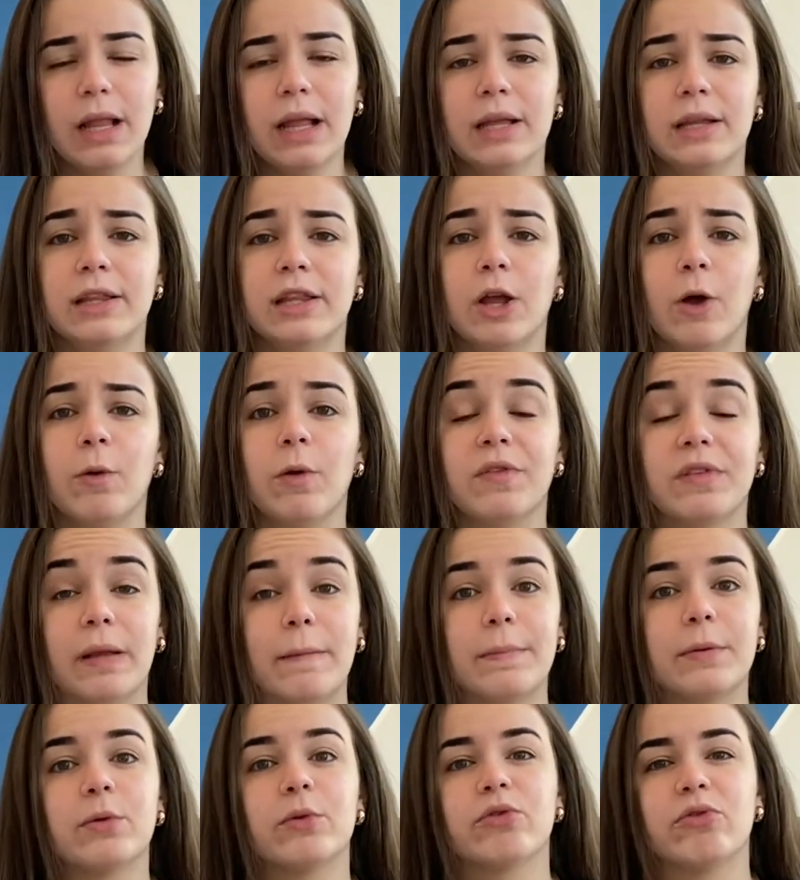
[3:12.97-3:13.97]
Então eu
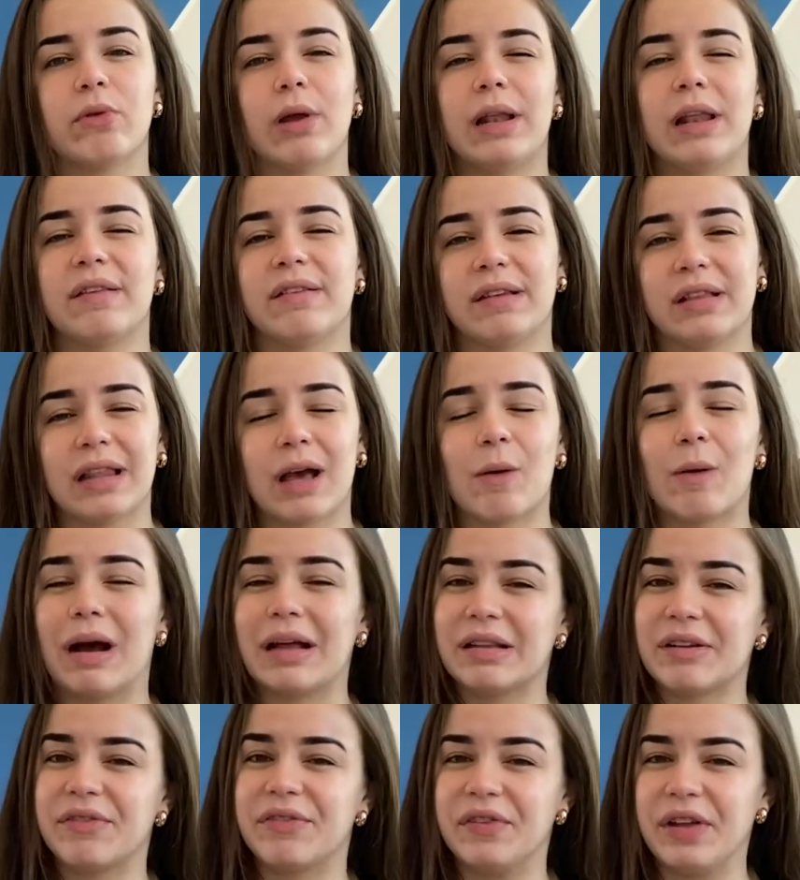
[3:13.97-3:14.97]
sempre uso ele assim na
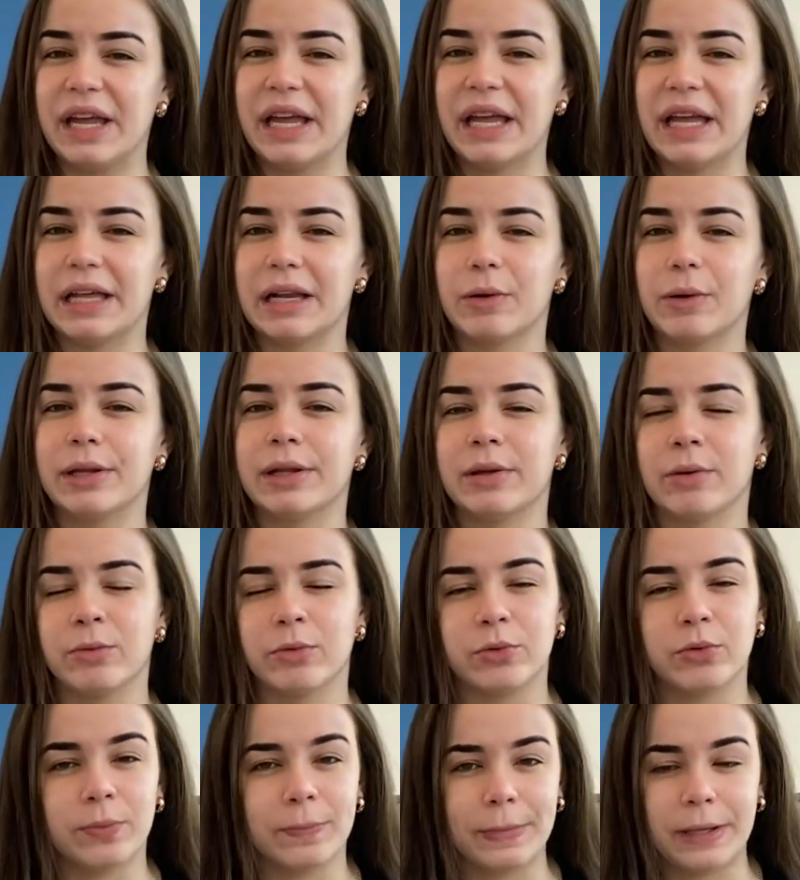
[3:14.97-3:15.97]
quarta-feira ou então
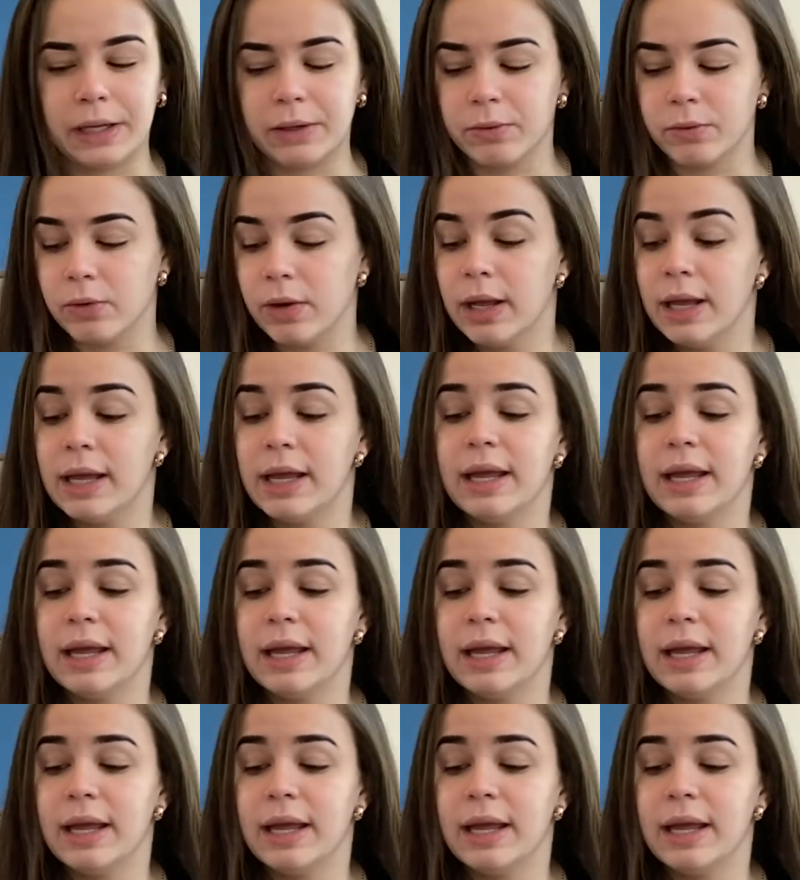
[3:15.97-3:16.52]
no domingo.